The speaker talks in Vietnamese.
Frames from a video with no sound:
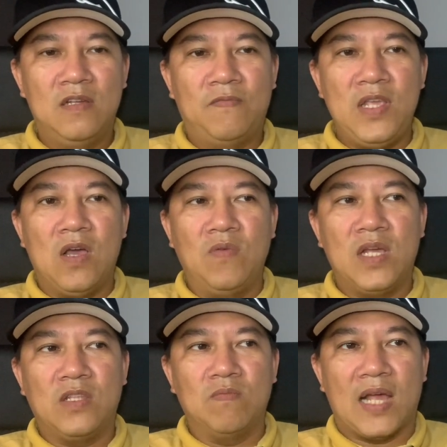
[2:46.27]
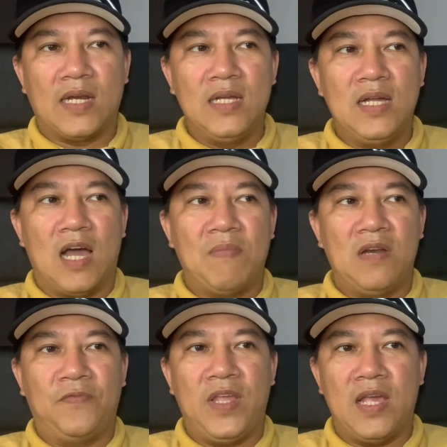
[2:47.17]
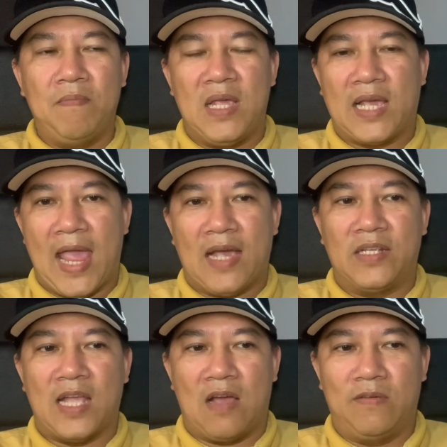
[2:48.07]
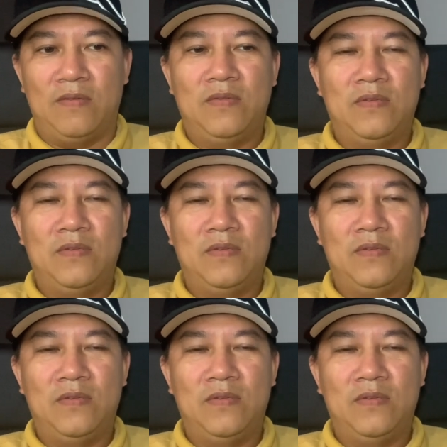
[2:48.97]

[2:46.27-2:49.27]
ví dụ như chúng ta đứng ở bên phía bị can thì sao